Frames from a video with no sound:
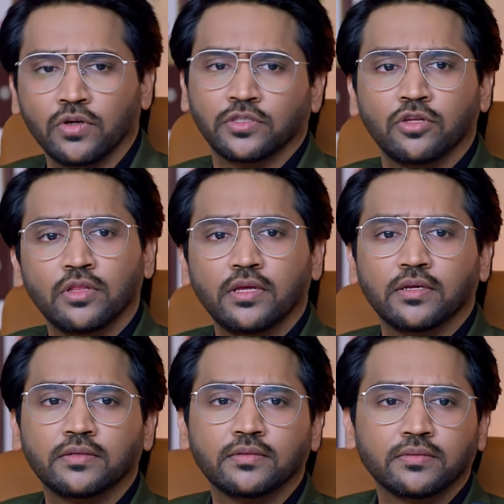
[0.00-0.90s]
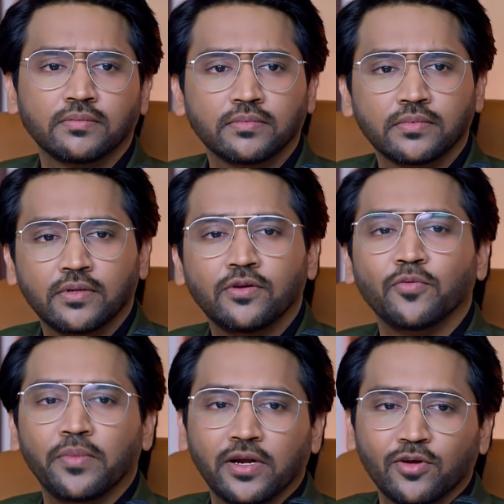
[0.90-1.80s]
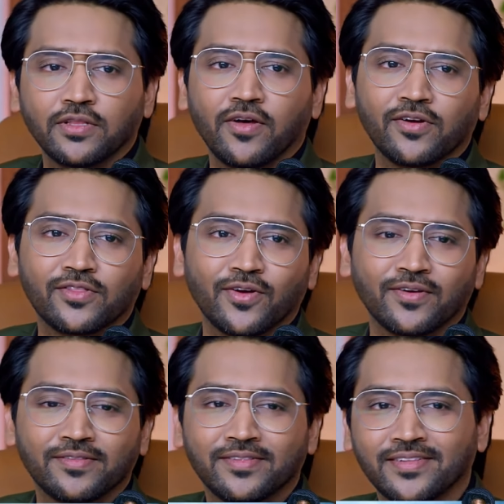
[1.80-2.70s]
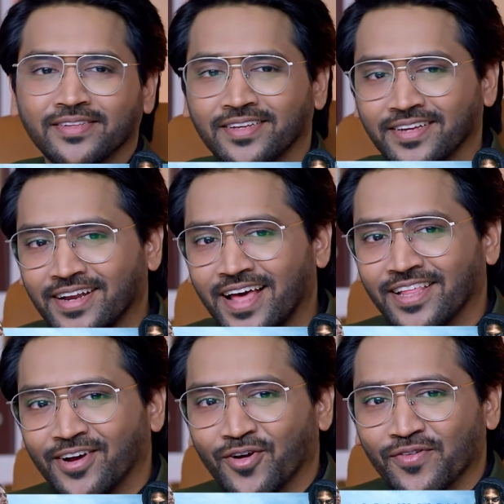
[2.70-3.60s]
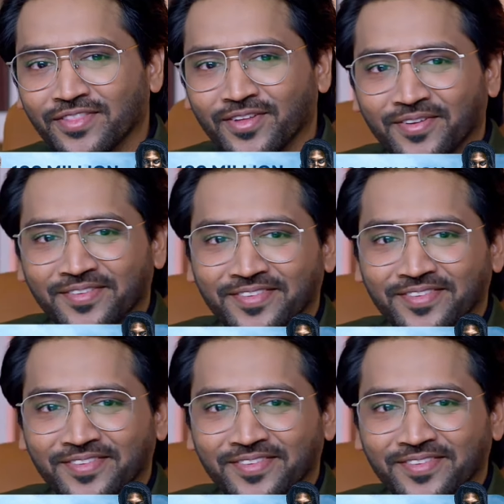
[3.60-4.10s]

వస్తుంది నువ్వు పెట్టుకుంది ఎవరితో ఈ రాధా గోవింద్తో